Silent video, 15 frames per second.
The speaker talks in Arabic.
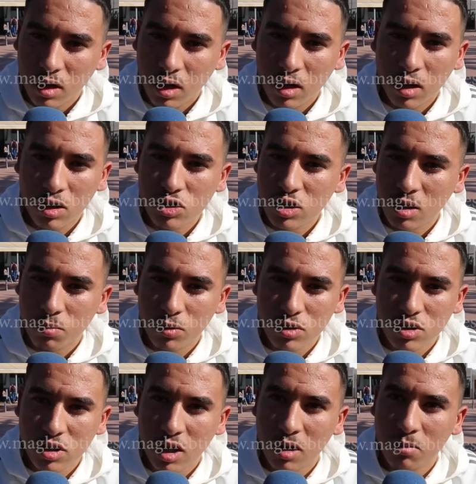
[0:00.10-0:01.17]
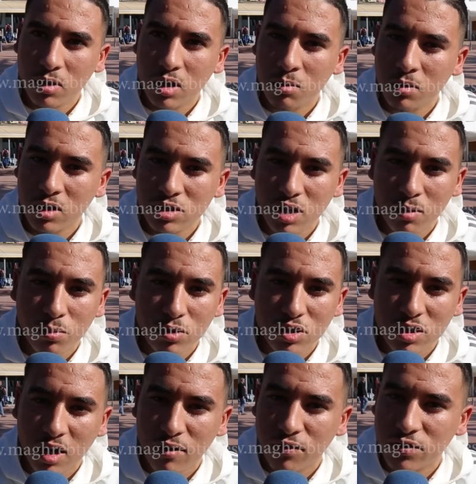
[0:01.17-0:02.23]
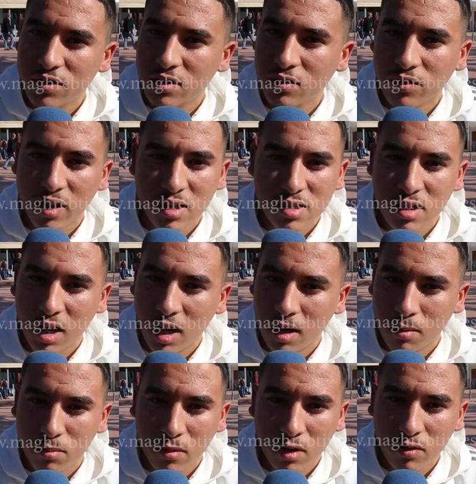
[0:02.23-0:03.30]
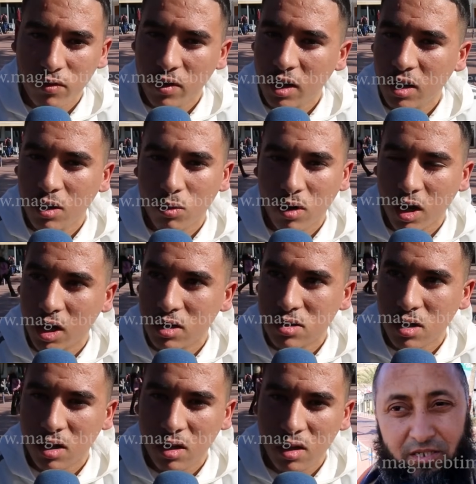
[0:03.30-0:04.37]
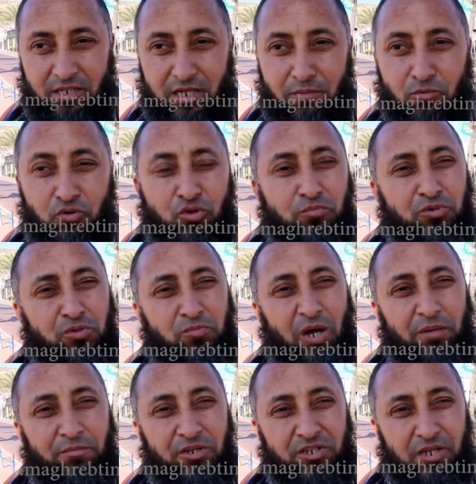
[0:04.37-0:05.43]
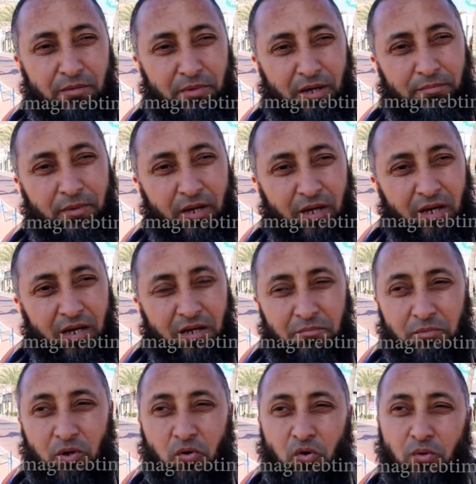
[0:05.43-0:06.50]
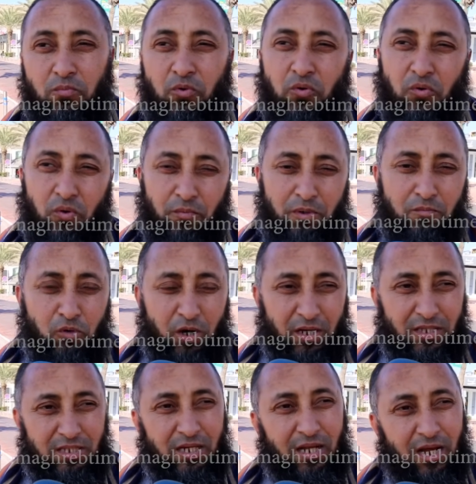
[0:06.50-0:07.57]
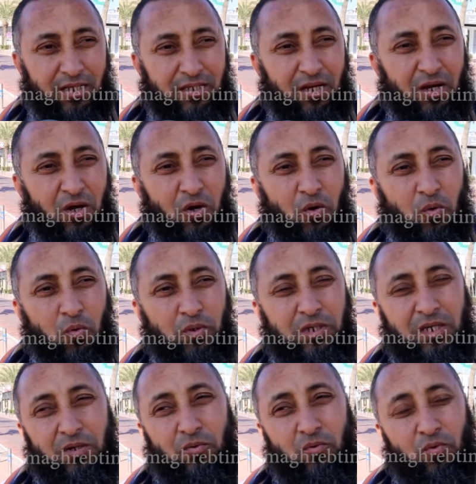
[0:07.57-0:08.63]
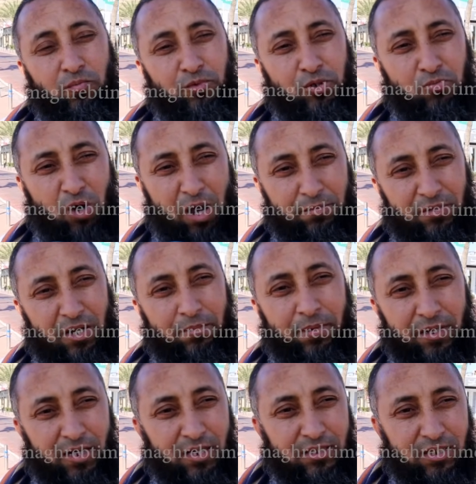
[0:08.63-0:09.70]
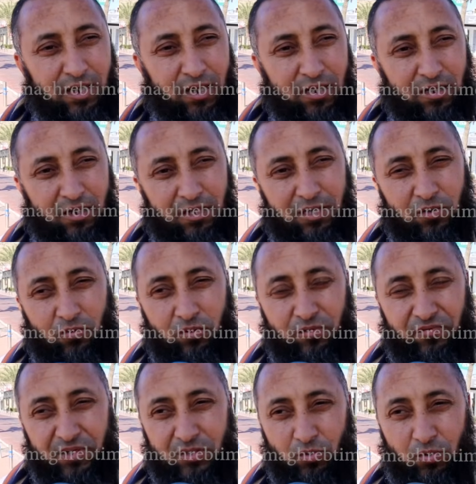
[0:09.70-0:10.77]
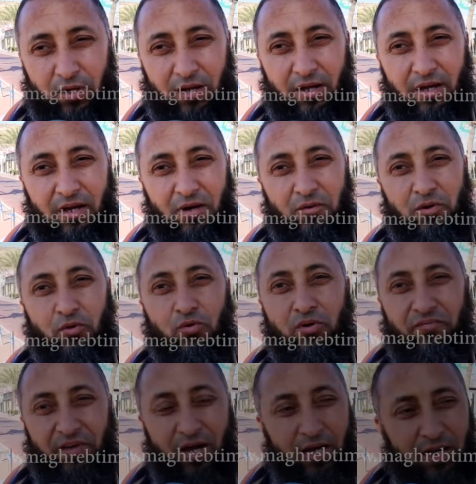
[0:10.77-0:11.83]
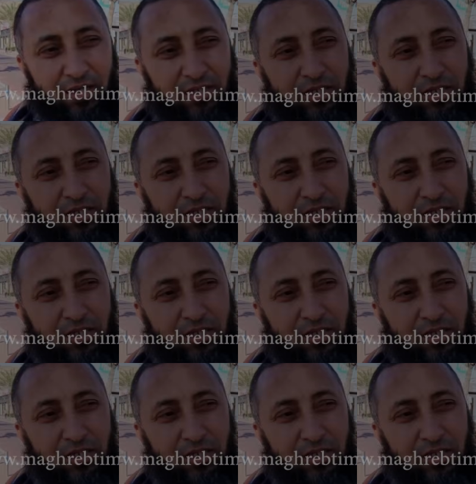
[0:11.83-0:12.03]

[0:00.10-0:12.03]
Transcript: حنا كنشربوا الشراب ولكن ما كنشربوش الشراب في راس العام في اي وقيته تيموتوا مجموعه من الشباب بالخمور وبالمخدرات ومجموعه من البنات يعني يكونوا في سكر ويكونوا في حاله